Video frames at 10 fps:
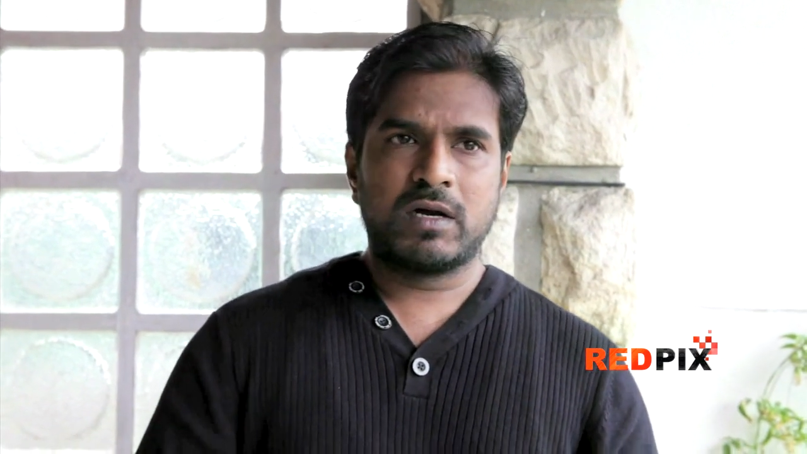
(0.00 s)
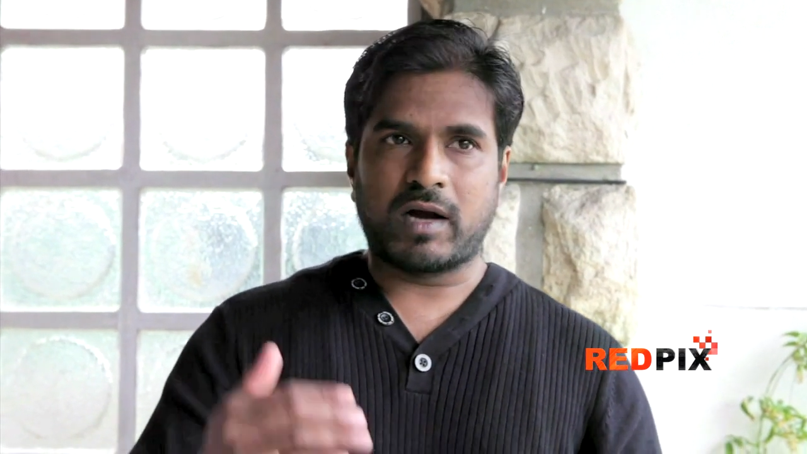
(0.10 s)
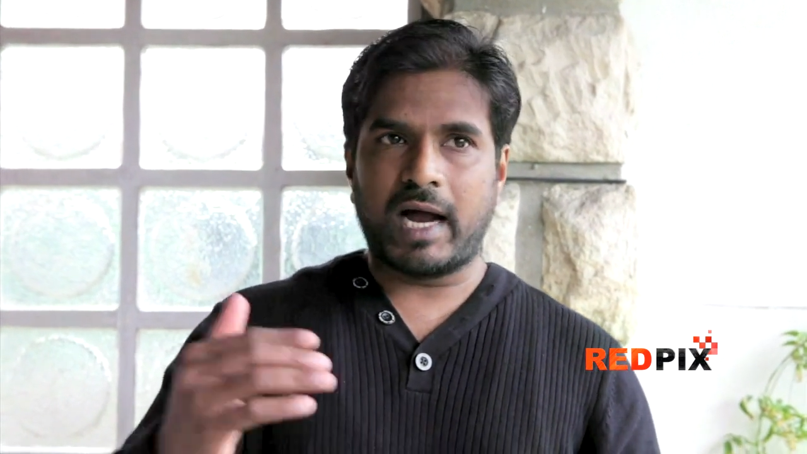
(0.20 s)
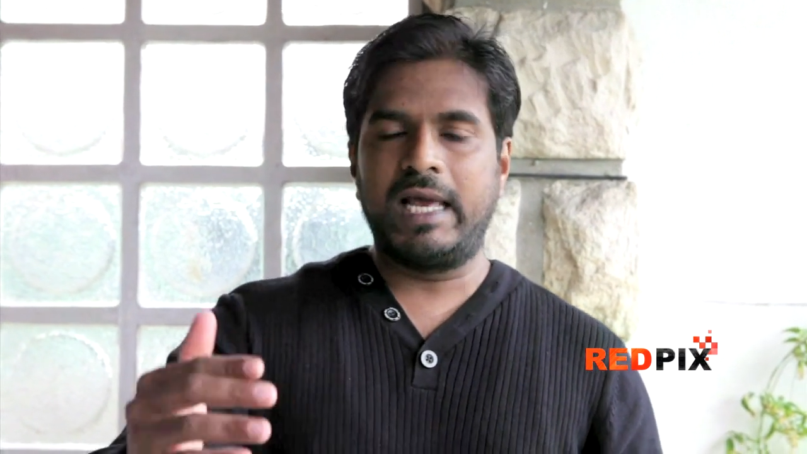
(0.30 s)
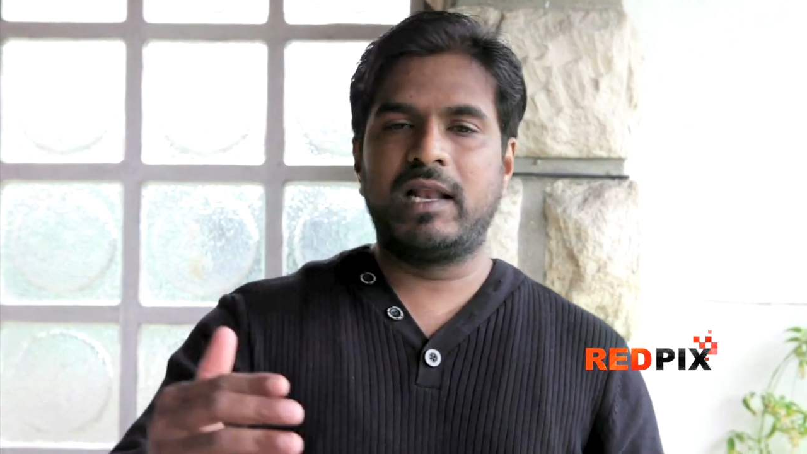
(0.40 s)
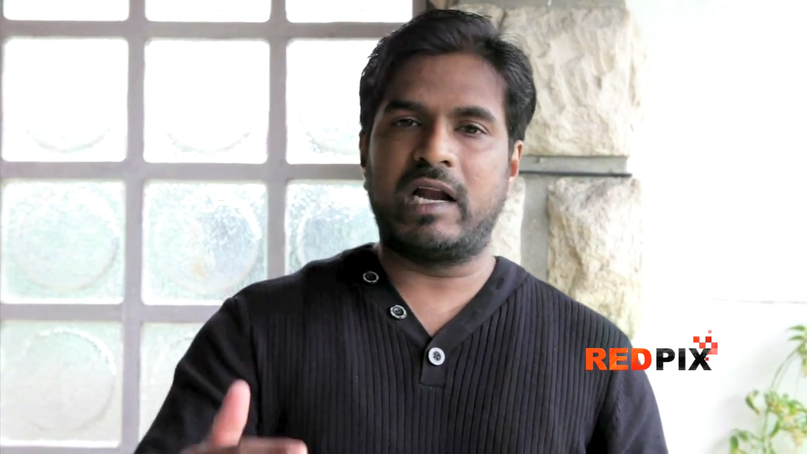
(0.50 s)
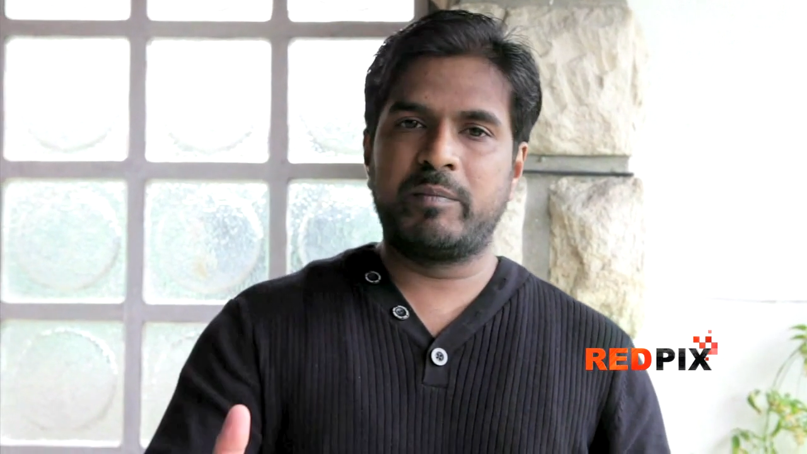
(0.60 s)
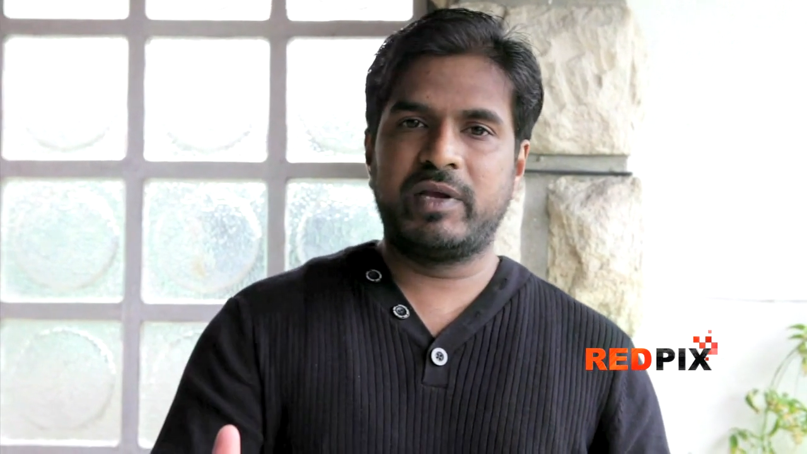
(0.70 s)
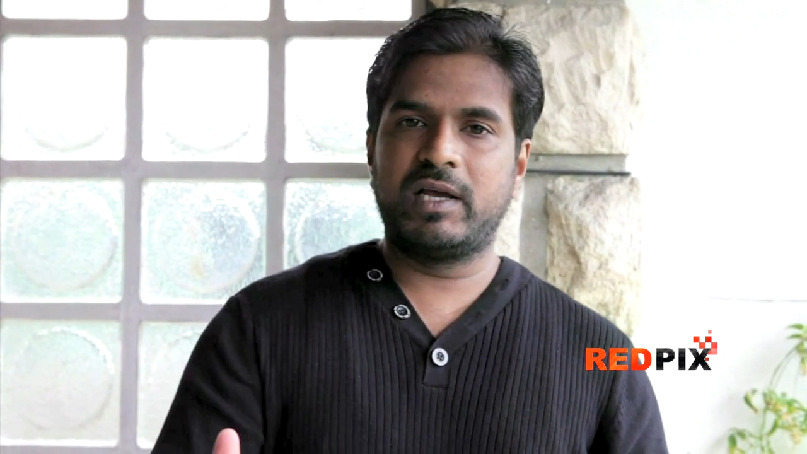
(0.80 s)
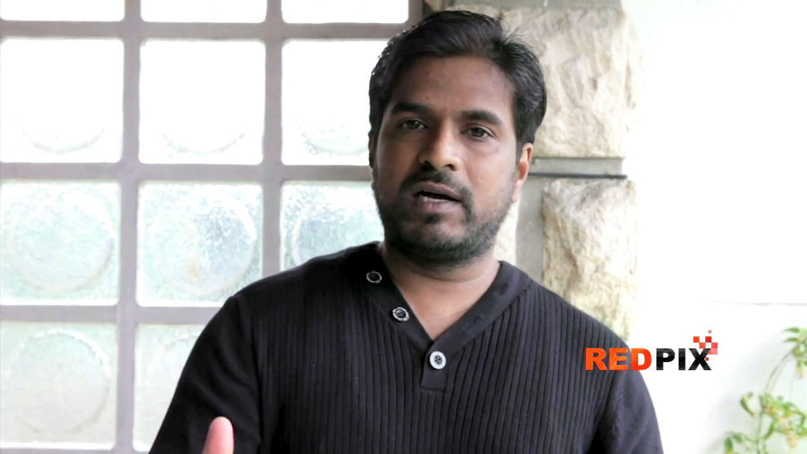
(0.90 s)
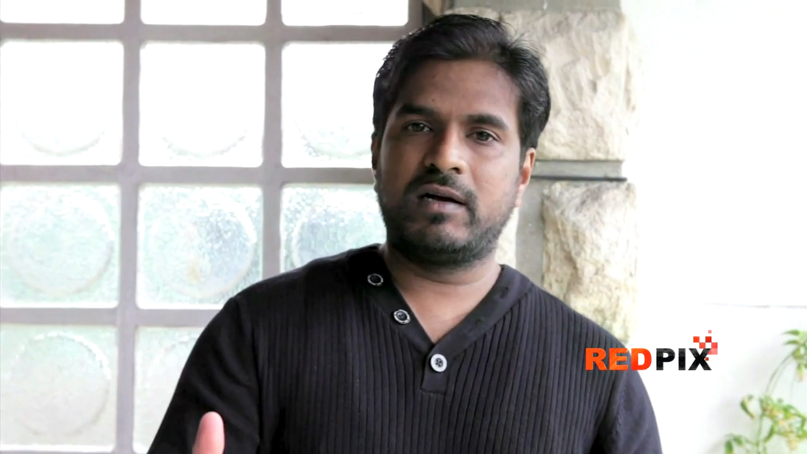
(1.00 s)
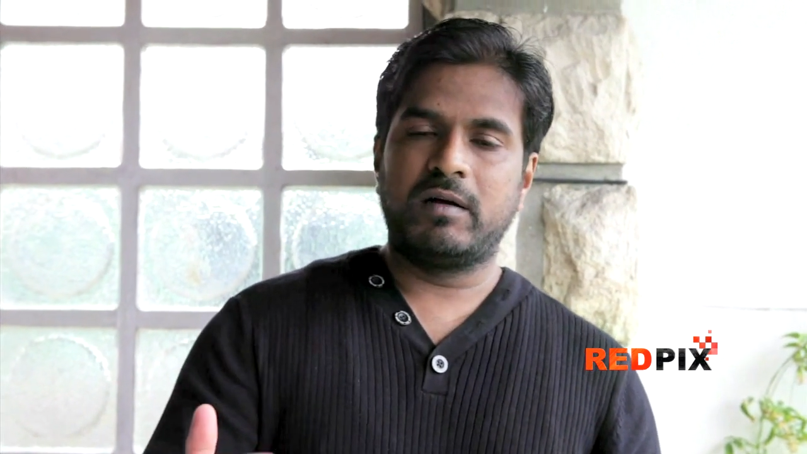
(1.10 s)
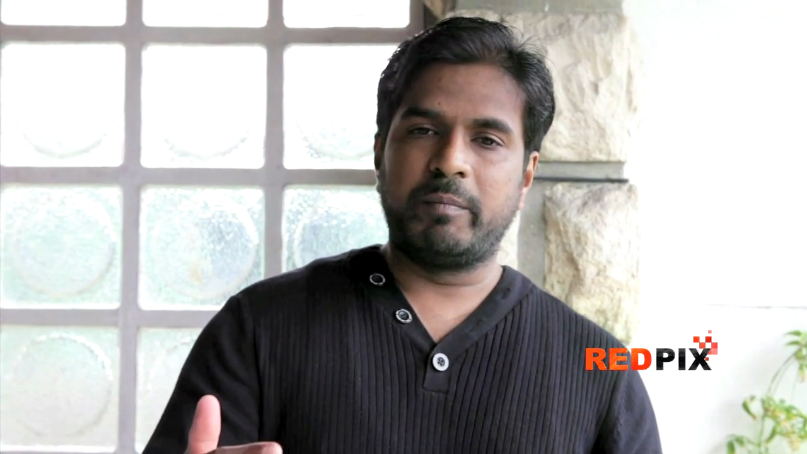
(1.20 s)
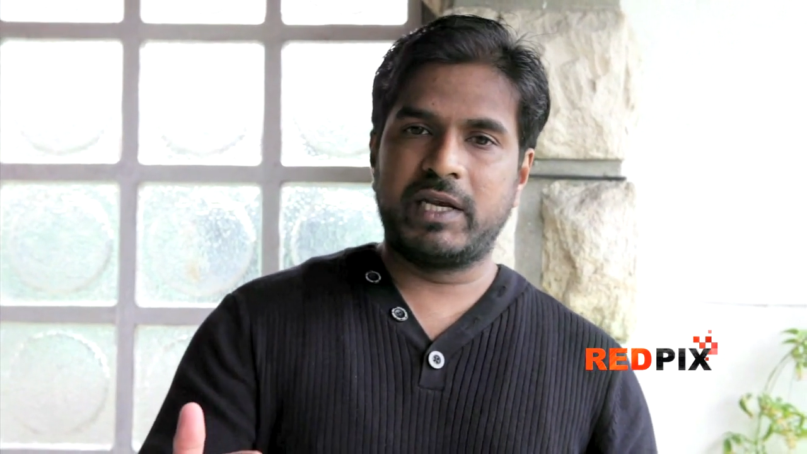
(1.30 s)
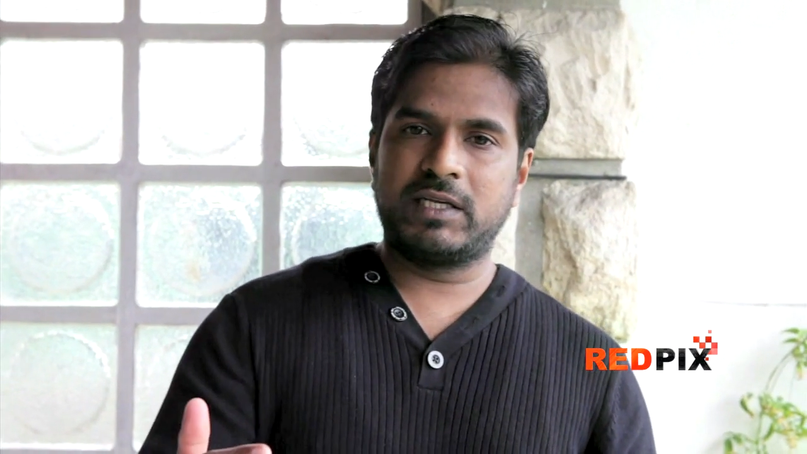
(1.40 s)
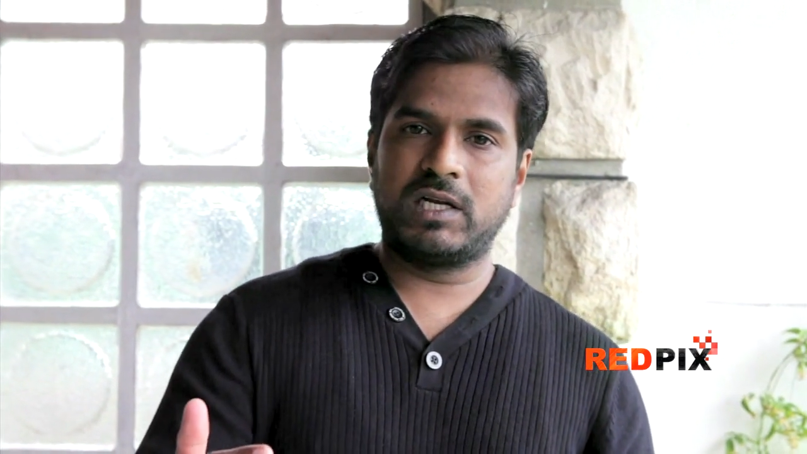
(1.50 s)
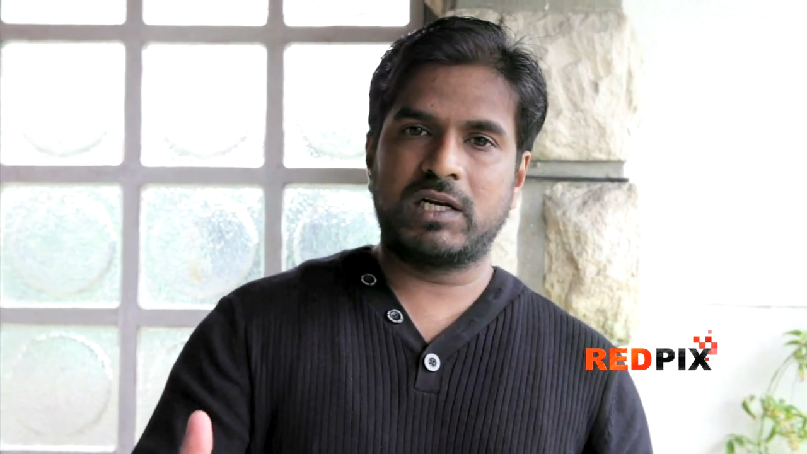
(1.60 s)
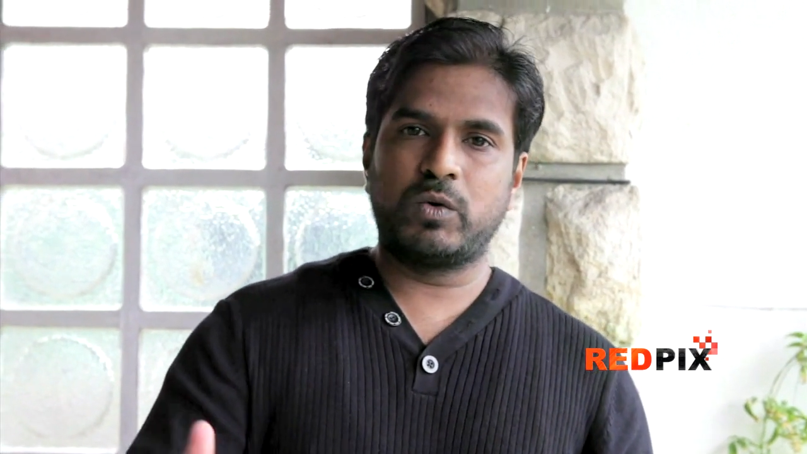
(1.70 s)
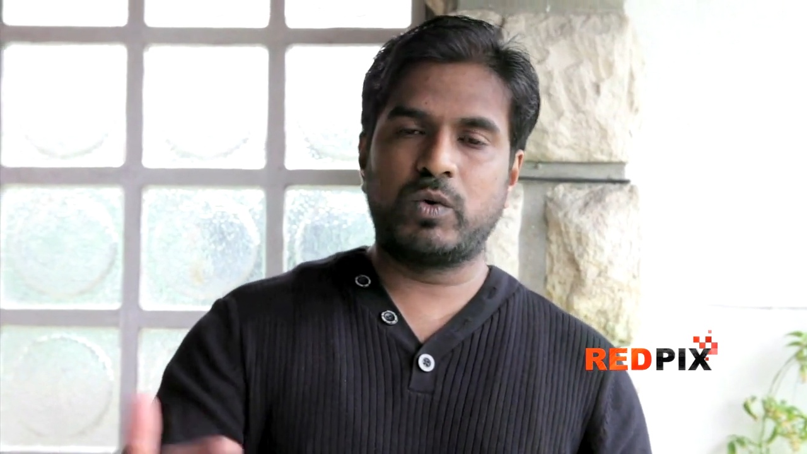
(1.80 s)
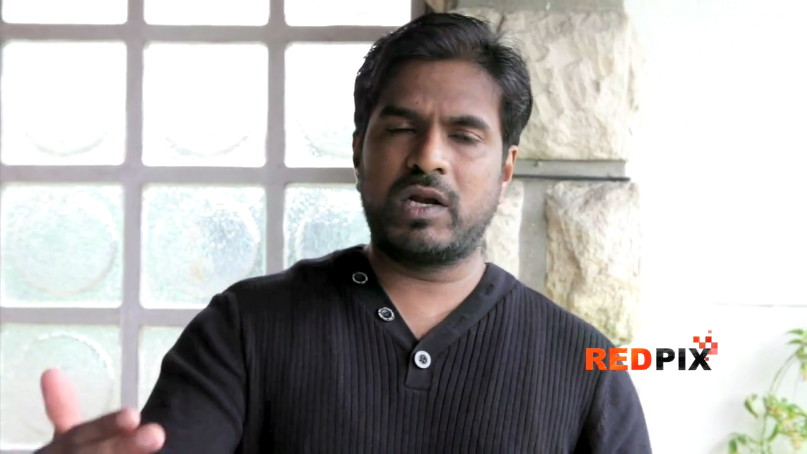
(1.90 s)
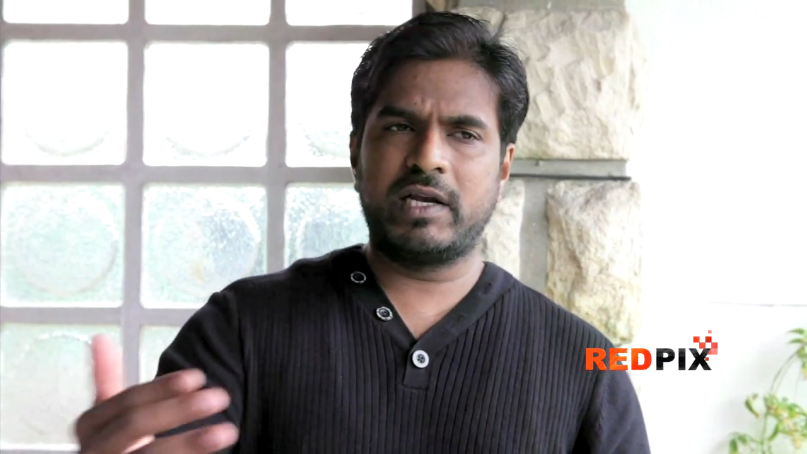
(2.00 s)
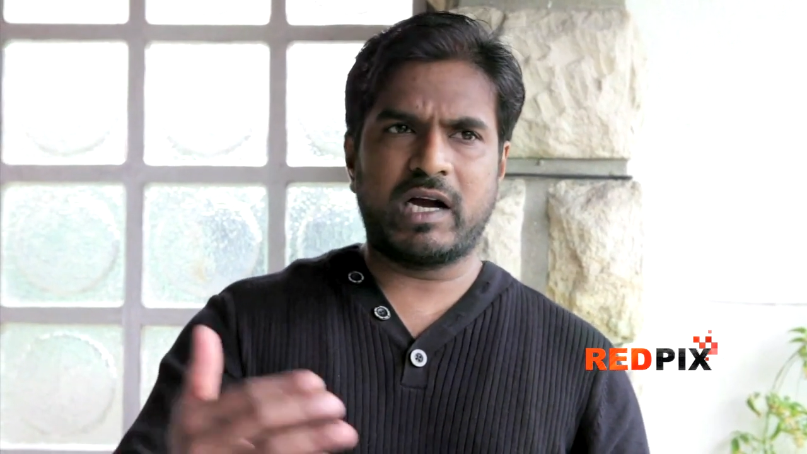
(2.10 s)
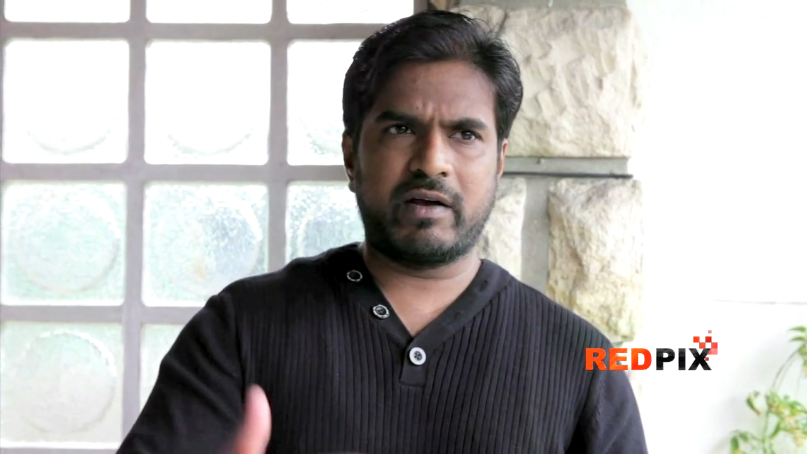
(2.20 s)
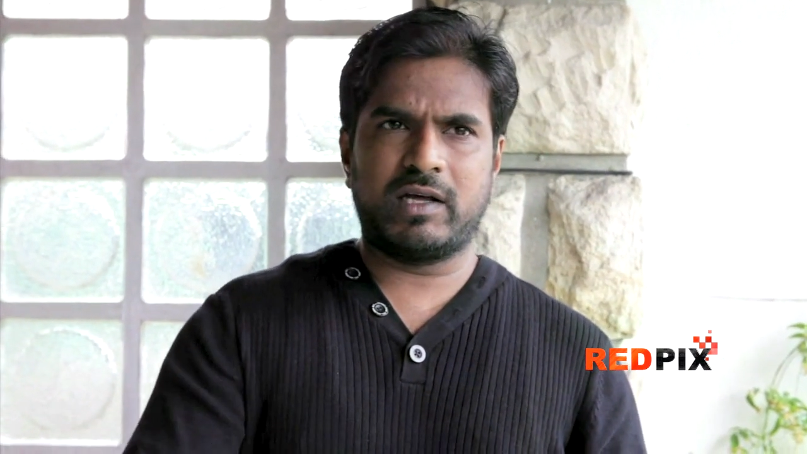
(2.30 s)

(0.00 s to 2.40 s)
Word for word: காலையில் அனுப்பிய மின்னஞ்சலுக்கு உடனடியாக